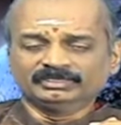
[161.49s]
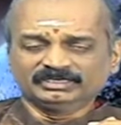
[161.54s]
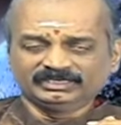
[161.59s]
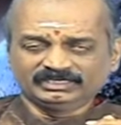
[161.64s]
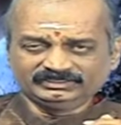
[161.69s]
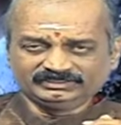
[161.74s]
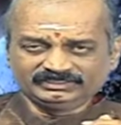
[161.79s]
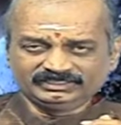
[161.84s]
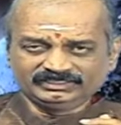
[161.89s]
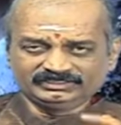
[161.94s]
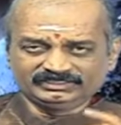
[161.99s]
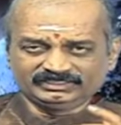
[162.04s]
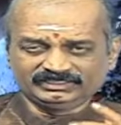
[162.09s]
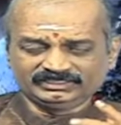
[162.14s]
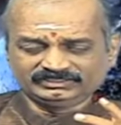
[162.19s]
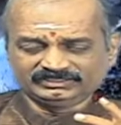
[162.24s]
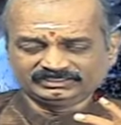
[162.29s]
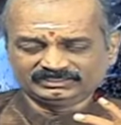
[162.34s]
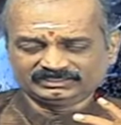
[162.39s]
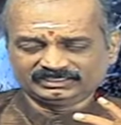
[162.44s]
மிருகசீஷ
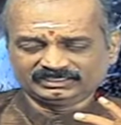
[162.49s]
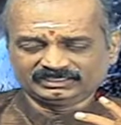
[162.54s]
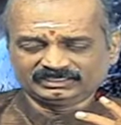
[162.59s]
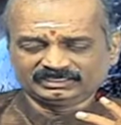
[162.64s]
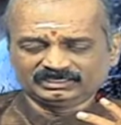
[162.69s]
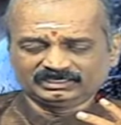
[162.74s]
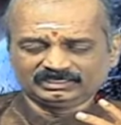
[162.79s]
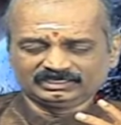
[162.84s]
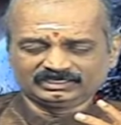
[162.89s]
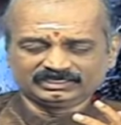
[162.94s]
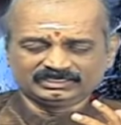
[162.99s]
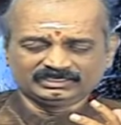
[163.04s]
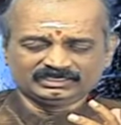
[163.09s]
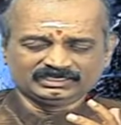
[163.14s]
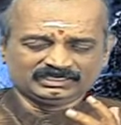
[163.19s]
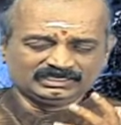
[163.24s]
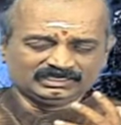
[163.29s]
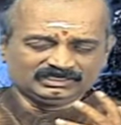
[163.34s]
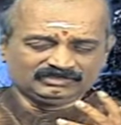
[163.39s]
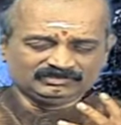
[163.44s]
நட்சத்திரக்காரர்களுக்கு
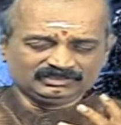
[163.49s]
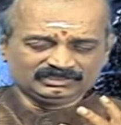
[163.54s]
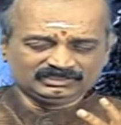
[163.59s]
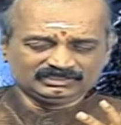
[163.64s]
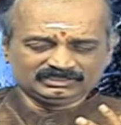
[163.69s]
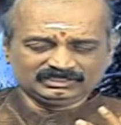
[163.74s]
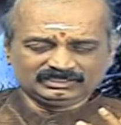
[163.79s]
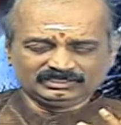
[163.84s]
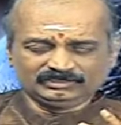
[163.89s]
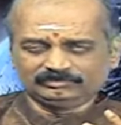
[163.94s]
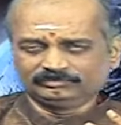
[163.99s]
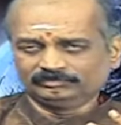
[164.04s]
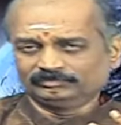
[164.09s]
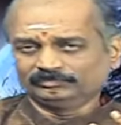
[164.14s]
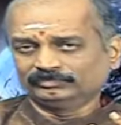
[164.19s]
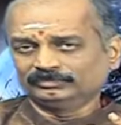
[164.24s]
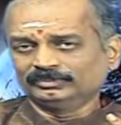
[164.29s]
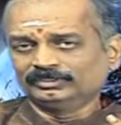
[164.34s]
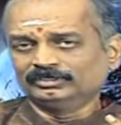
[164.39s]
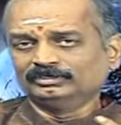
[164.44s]
எல்லா விதத்திலையும்